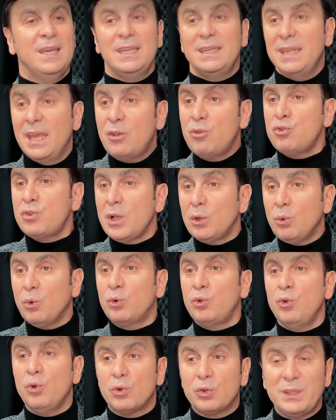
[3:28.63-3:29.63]
Ne güzel
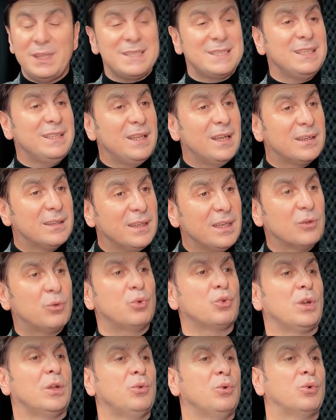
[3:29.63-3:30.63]
okuyor desinler diye
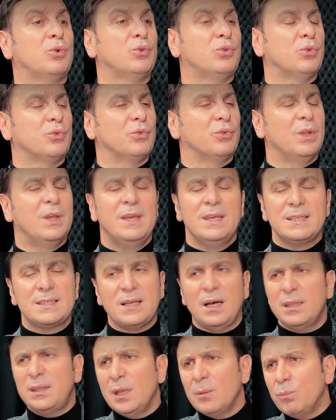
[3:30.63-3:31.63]
Kur'an okudun.
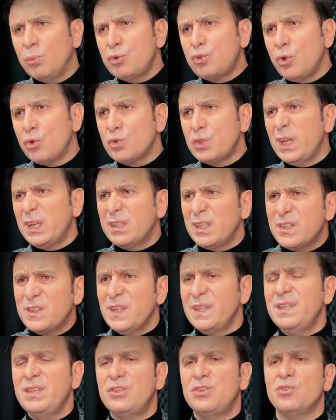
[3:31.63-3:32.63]
Zaten bu sözler de
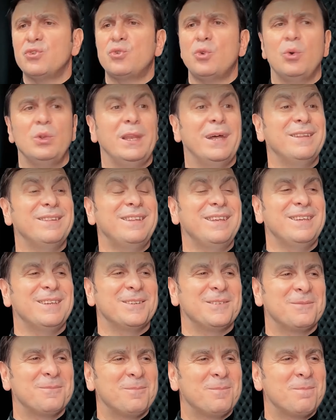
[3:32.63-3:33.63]
senin için söylendi.
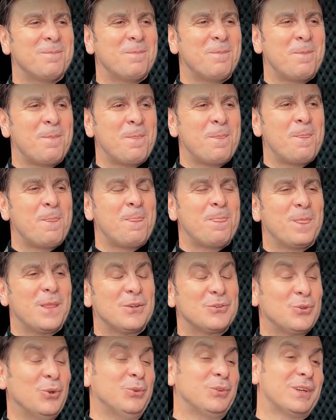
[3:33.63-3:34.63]

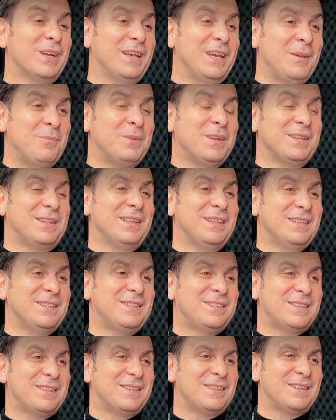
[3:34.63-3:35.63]
Sonra
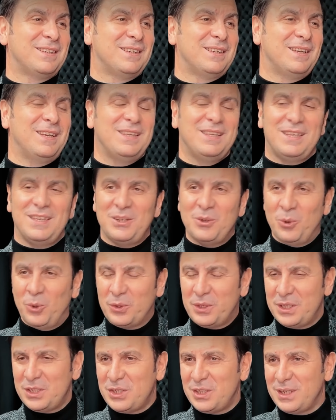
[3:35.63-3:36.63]
emredilir. Yine o
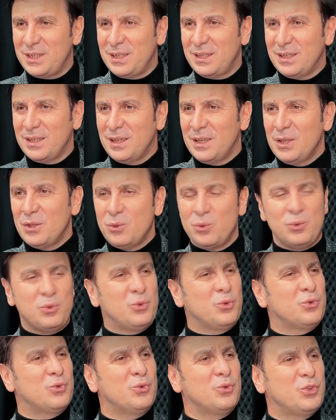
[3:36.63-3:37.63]
kişiyi
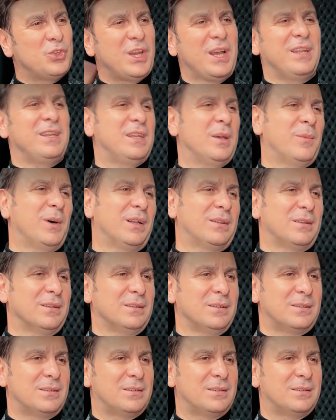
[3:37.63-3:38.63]
yüzüstü cehenneme
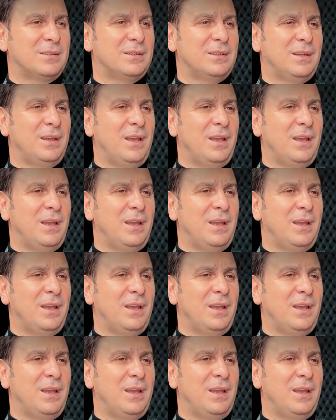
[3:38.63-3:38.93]
atılır.''